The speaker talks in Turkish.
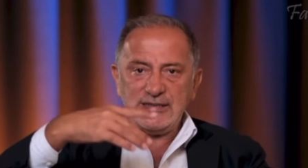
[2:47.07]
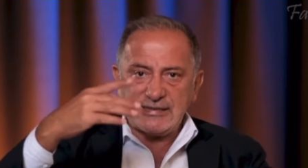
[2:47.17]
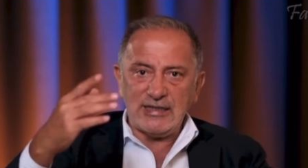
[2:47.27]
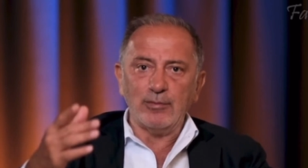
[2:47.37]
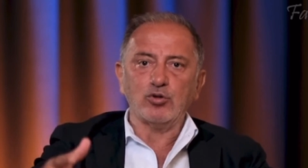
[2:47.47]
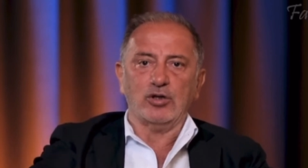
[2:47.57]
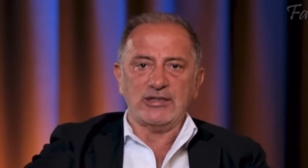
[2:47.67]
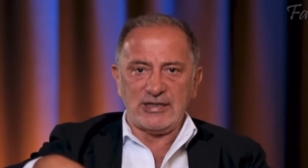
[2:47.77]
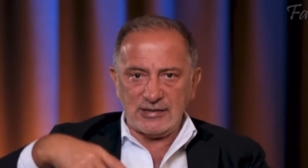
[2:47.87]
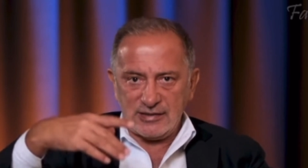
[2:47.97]

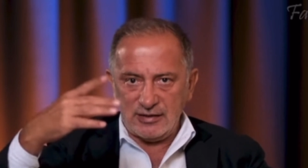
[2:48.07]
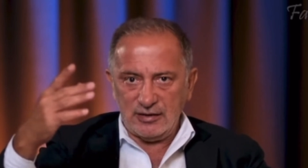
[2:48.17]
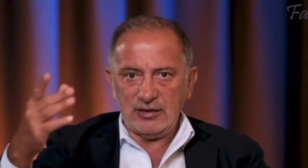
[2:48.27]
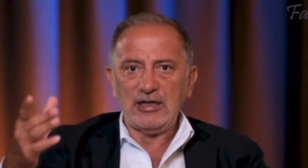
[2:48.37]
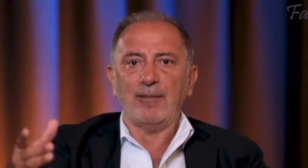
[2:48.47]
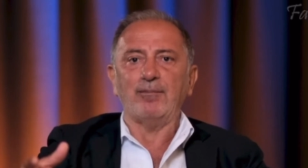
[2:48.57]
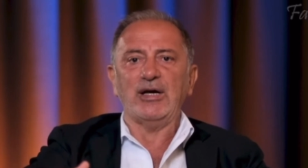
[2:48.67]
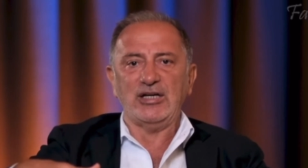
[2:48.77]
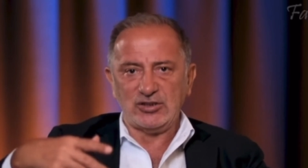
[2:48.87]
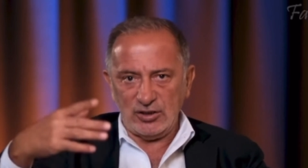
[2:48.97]
Geçmişten günümüze kadar
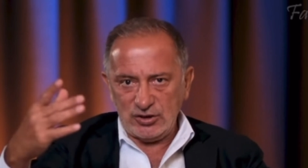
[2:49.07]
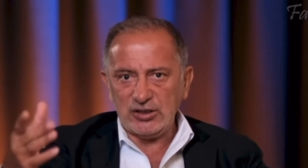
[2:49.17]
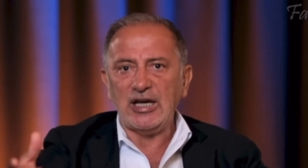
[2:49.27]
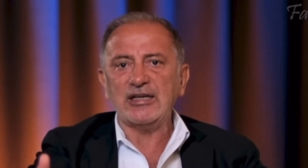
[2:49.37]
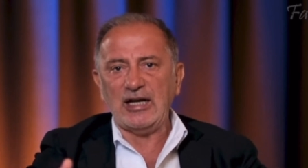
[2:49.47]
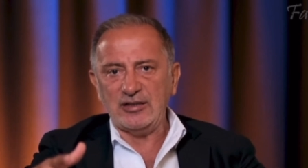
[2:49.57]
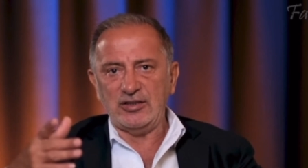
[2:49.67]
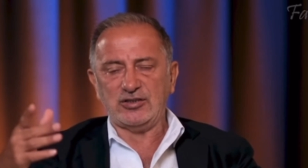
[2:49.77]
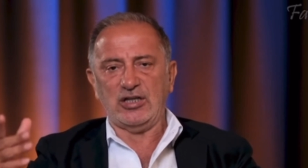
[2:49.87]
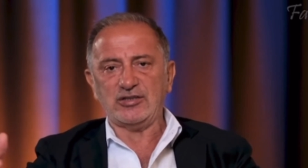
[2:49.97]
gelişmiş batı
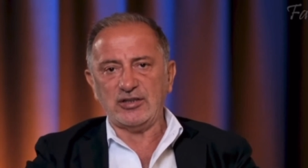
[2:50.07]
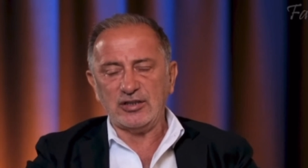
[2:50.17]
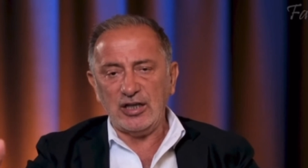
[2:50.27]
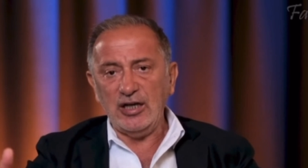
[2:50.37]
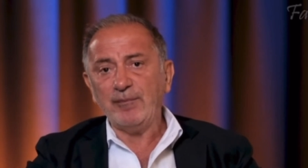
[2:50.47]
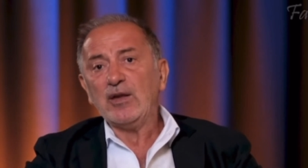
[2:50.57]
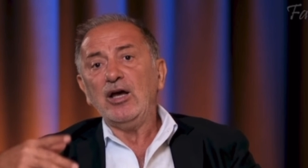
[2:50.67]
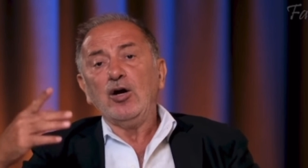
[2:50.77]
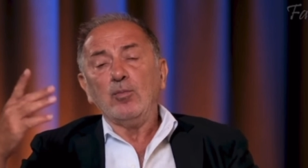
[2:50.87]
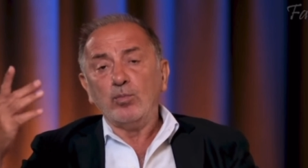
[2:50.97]
toplumlarında yöneten
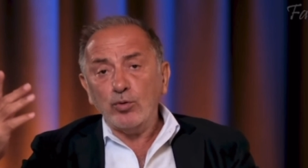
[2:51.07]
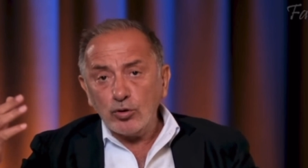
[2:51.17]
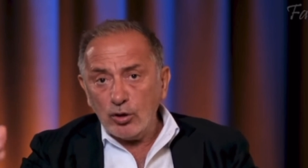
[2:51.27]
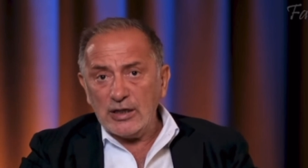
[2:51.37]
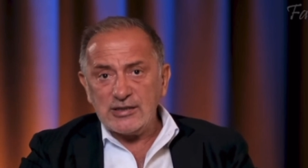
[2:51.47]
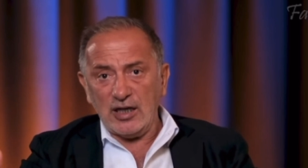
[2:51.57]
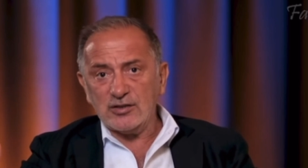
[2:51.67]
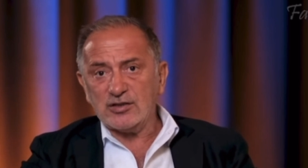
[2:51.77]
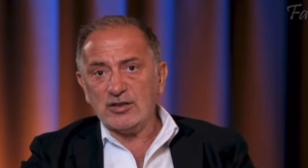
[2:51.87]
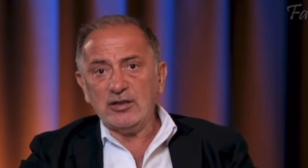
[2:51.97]
siyasiler ve
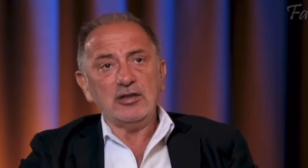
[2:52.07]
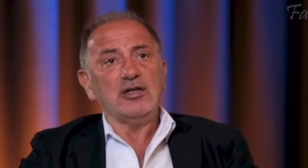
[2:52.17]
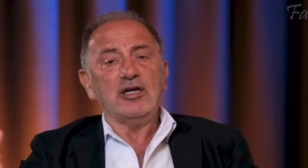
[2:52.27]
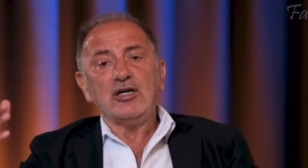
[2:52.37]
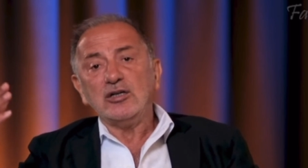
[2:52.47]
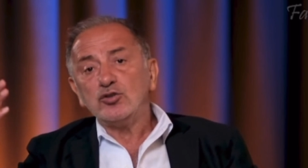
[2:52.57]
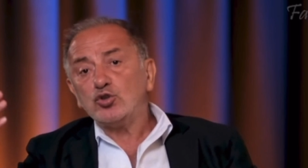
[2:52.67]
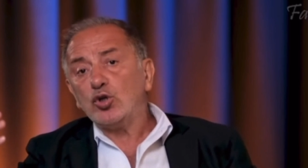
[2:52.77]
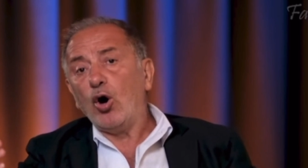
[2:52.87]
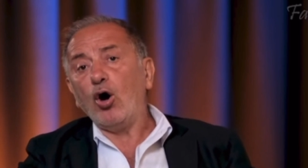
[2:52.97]
zihinleri yönlendiren
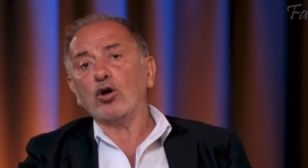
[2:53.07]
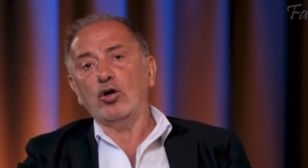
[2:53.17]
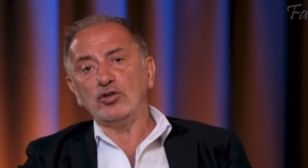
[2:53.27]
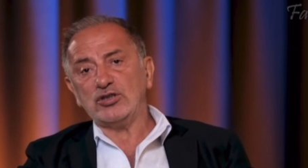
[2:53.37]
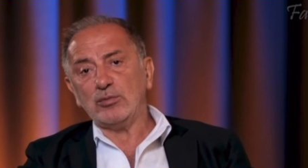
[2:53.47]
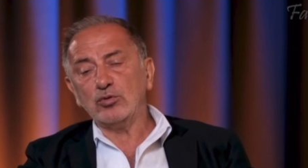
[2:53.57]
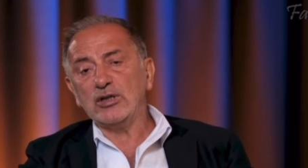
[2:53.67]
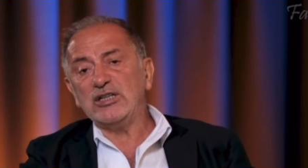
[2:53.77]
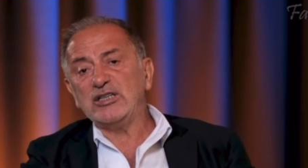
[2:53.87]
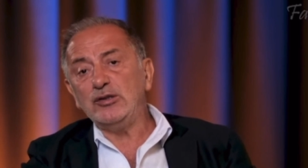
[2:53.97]
entelektüeller
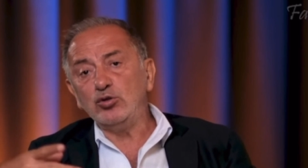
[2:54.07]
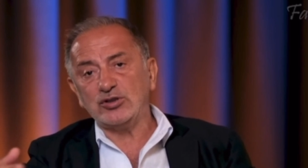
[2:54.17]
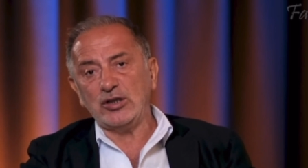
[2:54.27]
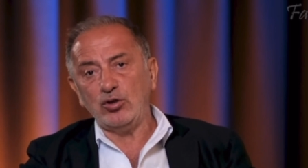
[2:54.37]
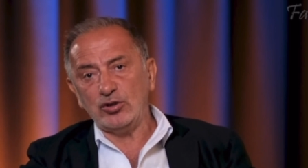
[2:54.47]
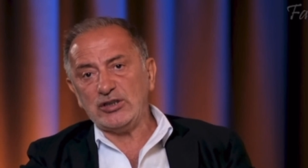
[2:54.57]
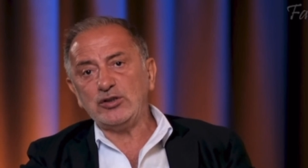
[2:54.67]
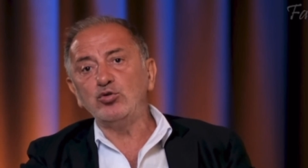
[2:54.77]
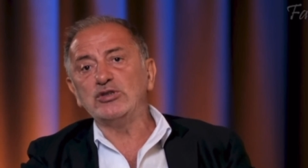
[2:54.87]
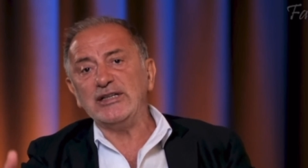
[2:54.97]
etik tutumlarıyla
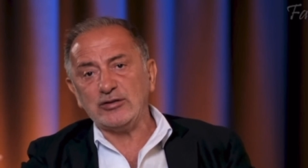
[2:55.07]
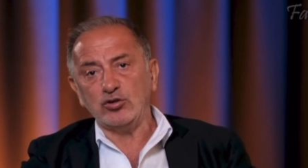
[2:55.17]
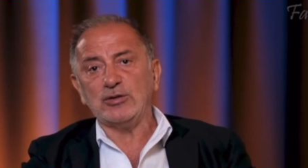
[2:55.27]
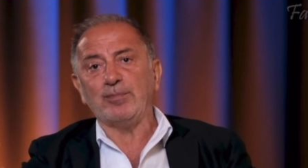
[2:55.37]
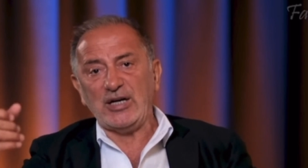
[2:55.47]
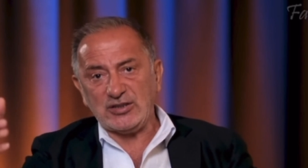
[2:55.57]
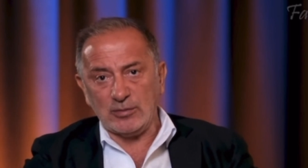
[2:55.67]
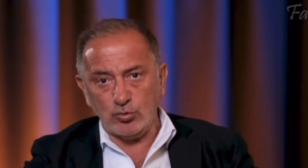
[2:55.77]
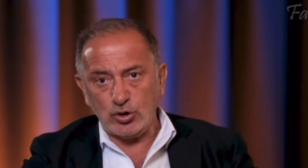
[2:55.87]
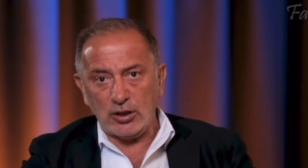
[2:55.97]
genelde halka örnek
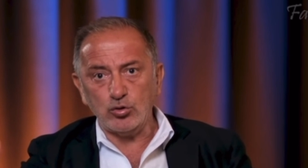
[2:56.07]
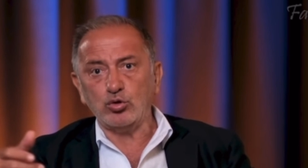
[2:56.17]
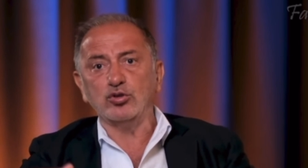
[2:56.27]
insanlardır.